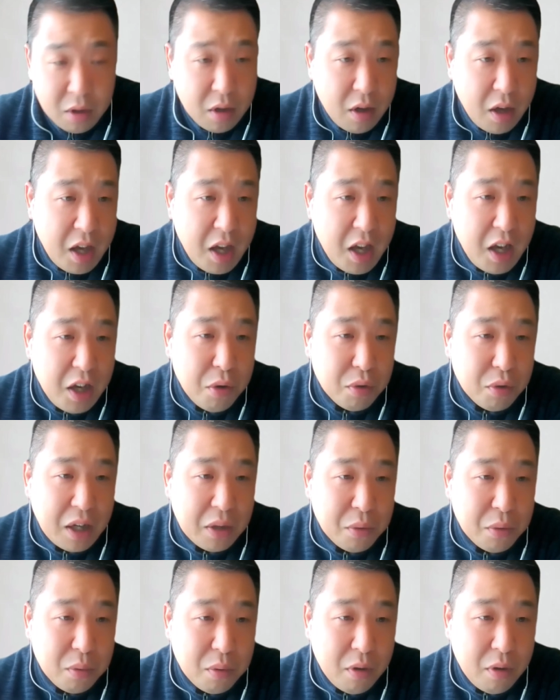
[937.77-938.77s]
閉業
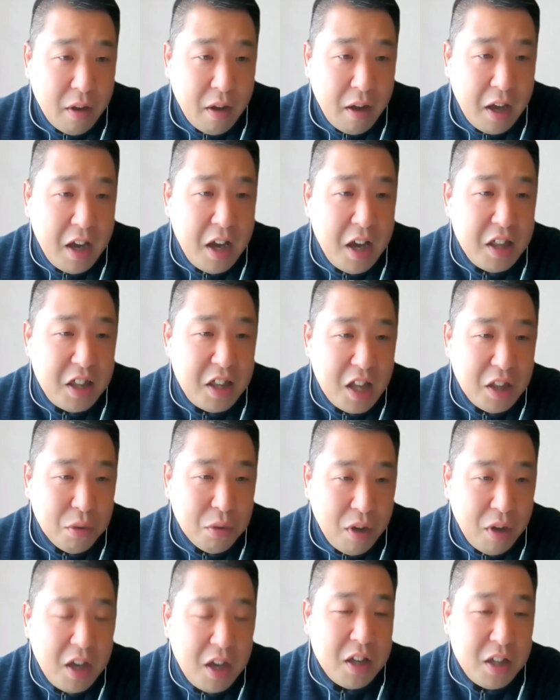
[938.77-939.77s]
の閉店の
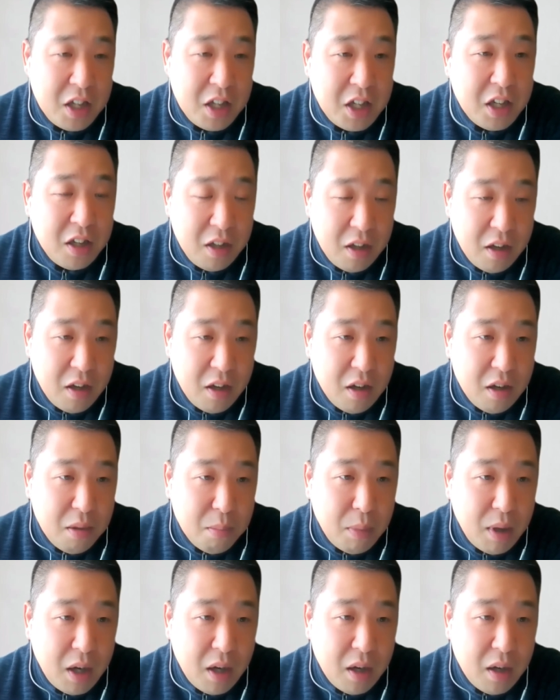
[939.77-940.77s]
閉に
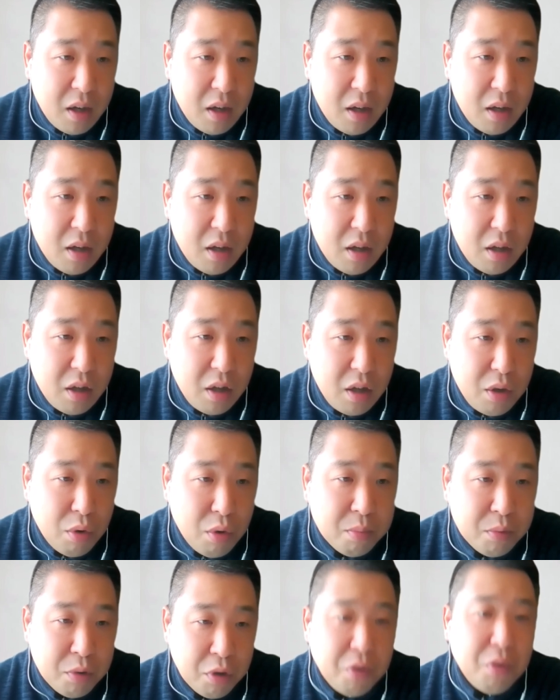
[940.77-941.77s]
まあ業
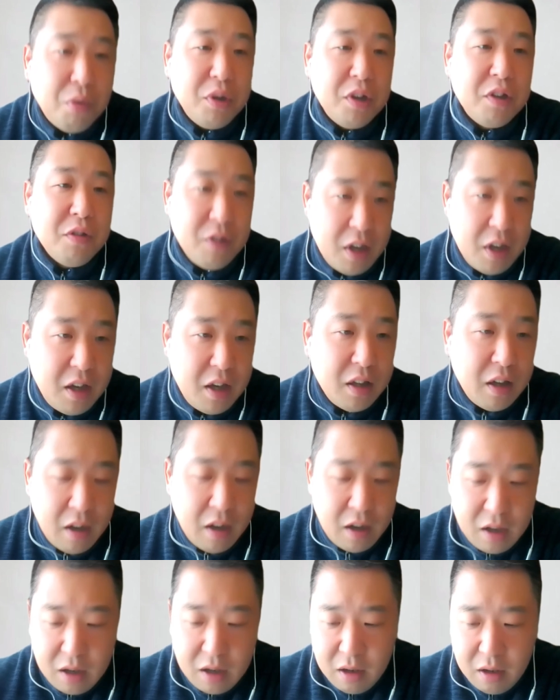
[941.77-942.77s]
務の業ですよねだか
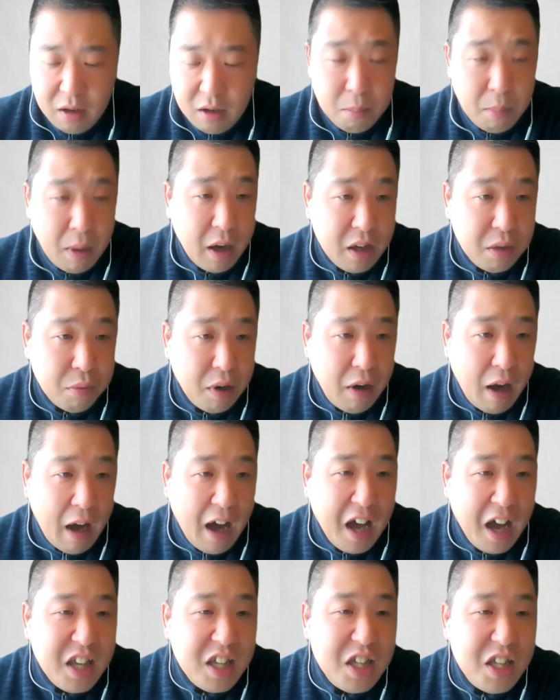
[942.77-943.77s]
ら、まあ、いわゆる
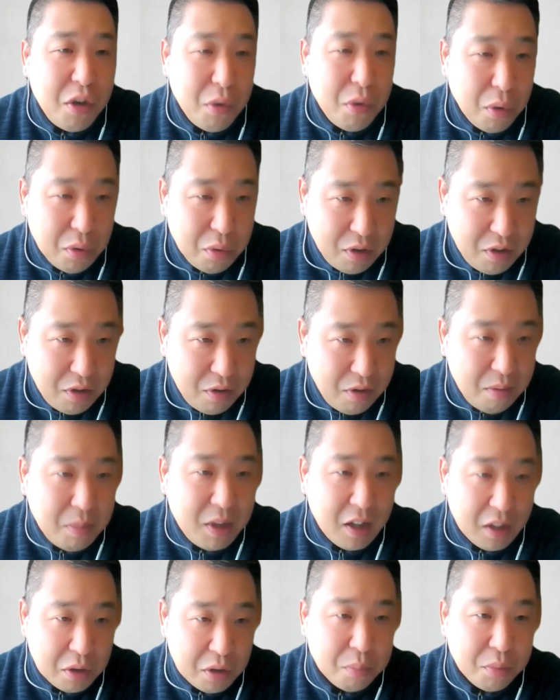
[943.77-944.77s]
廃業という意味
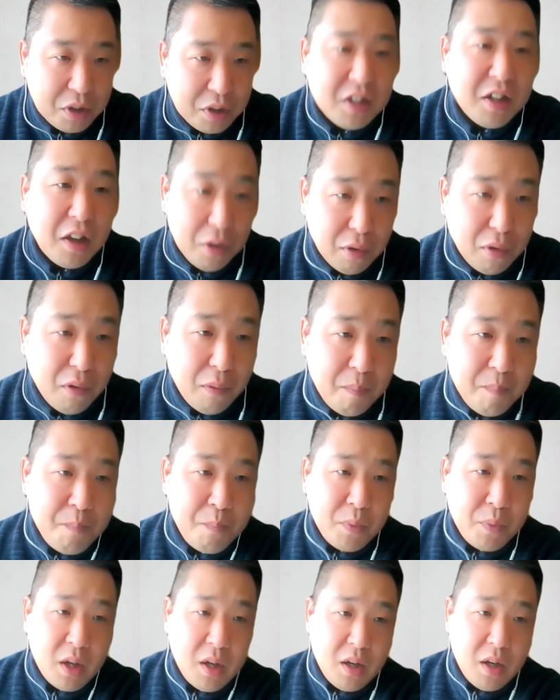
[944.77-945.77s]
だと思うんですけど
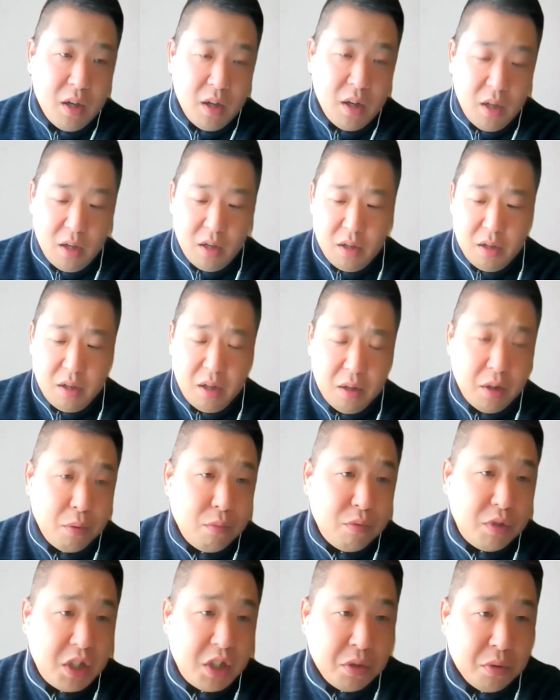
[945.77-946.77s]
う
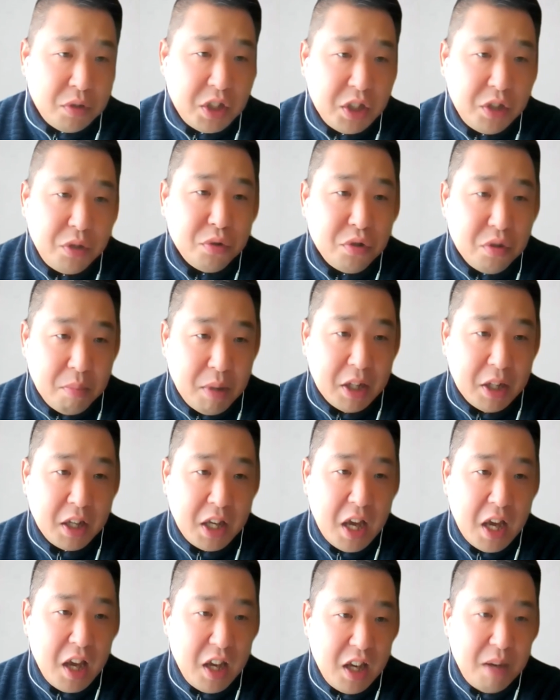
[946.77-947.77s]
ちの事業所はまだ現
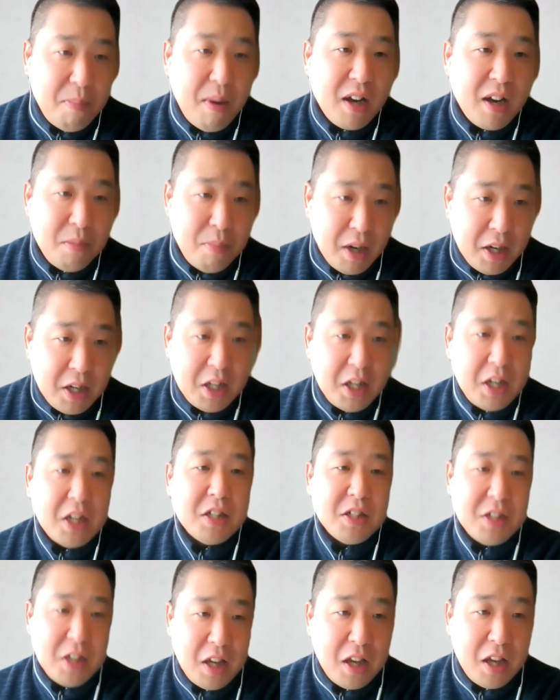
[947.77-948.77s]
役バリバリでで
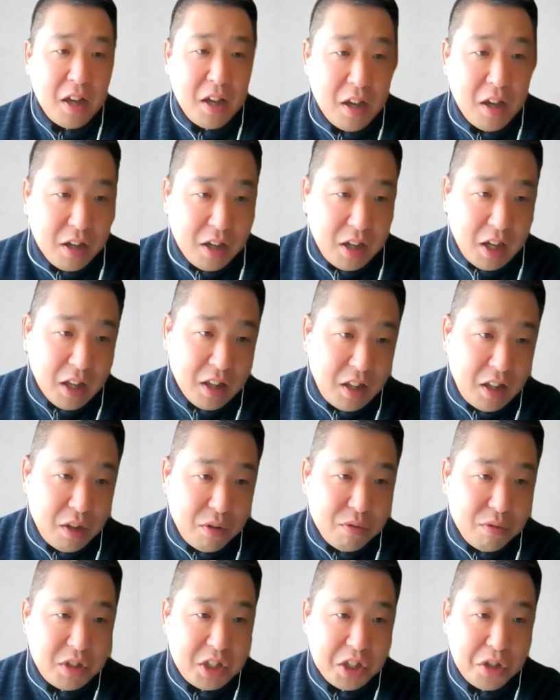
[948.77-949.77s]
すねやって
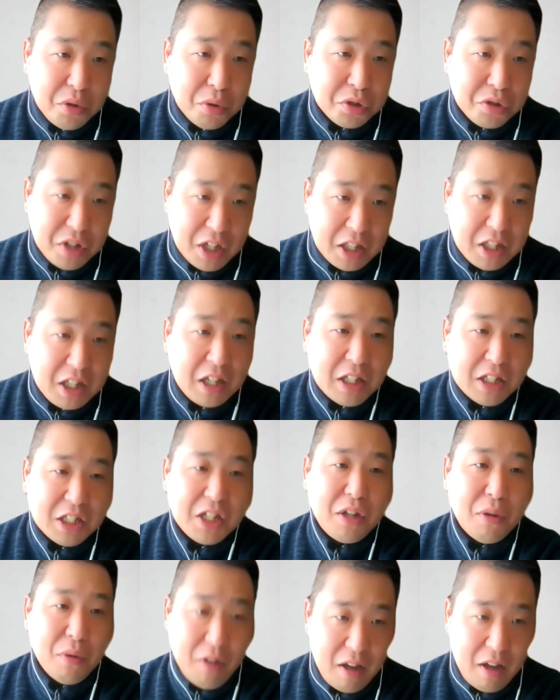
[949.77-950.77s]
る事業所だったんです
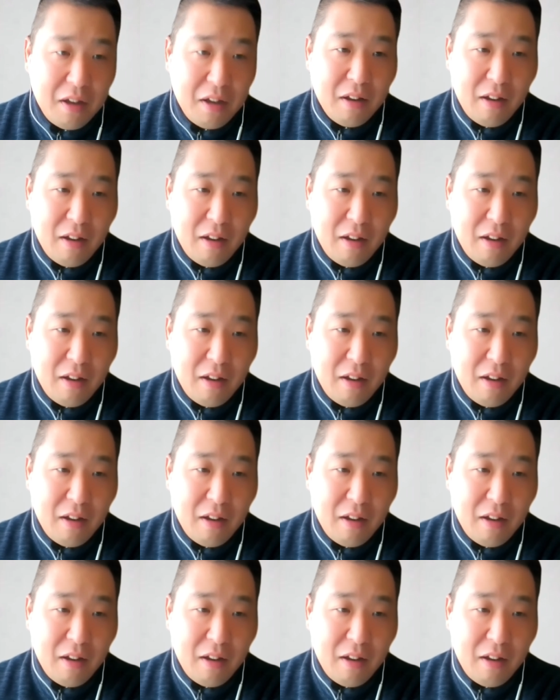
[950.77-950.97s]
けどね